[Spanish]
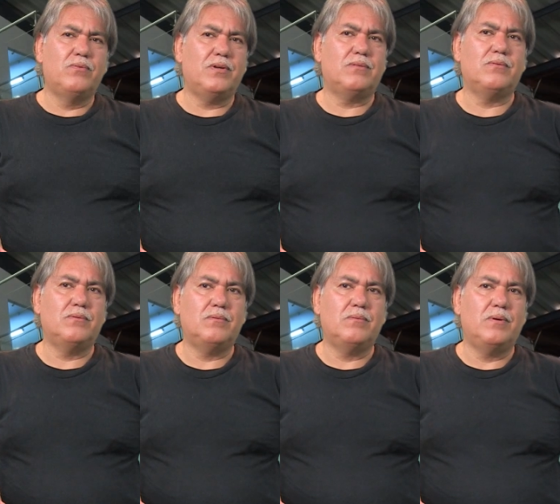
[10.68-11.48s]

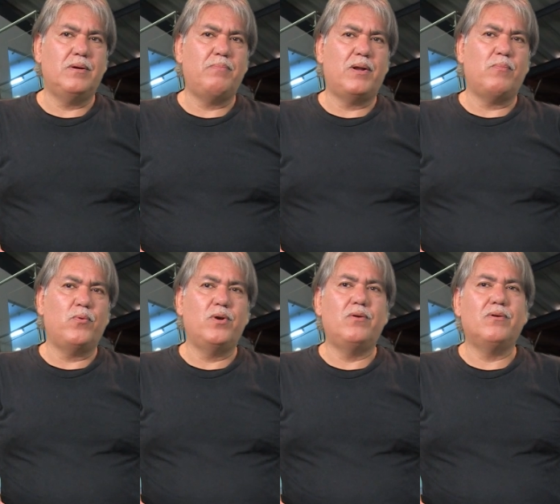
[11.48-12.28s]
reto eh, para
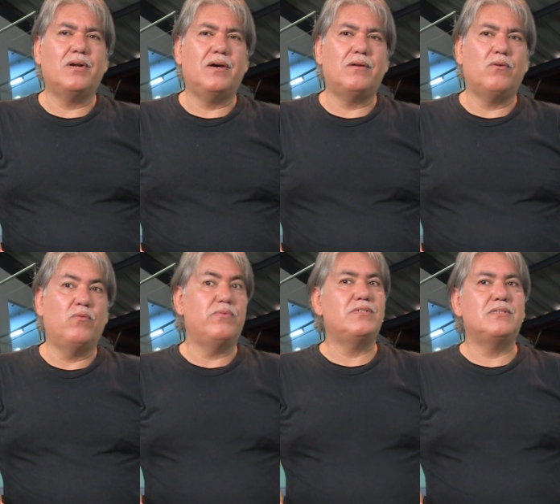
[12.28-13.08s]
poder lograr
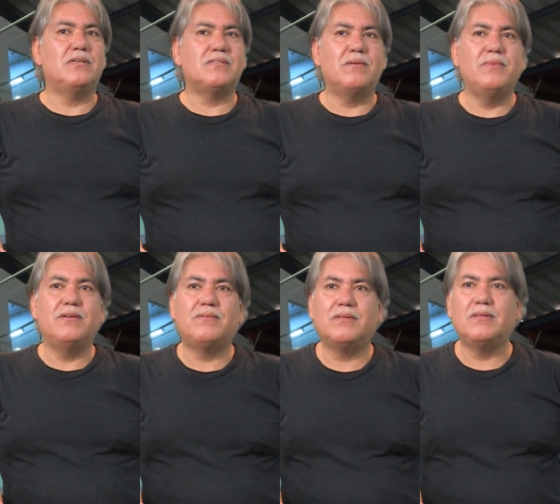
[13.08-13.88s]
oficinas
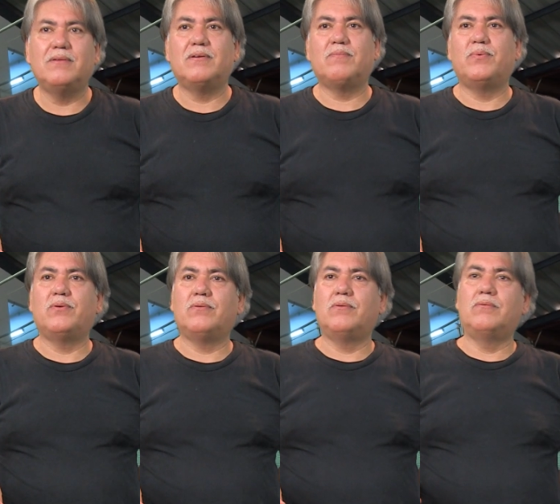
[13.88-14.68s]
administrativas, pero
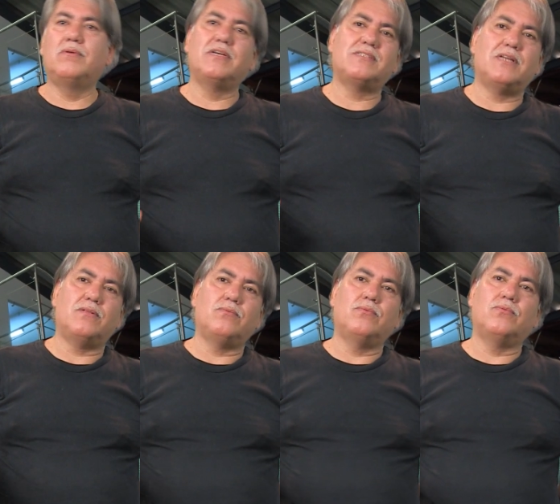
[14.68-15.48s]
con un
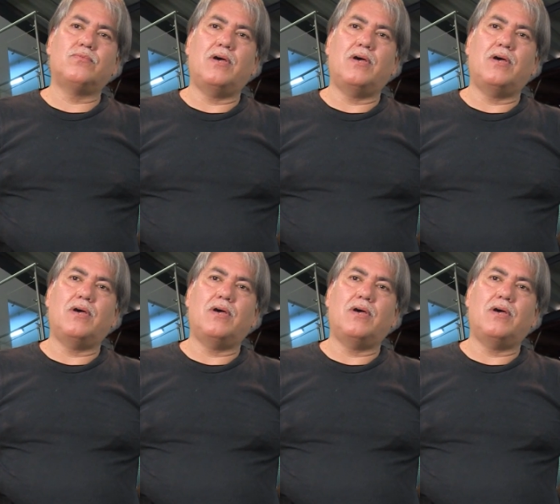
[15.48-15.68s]
estatus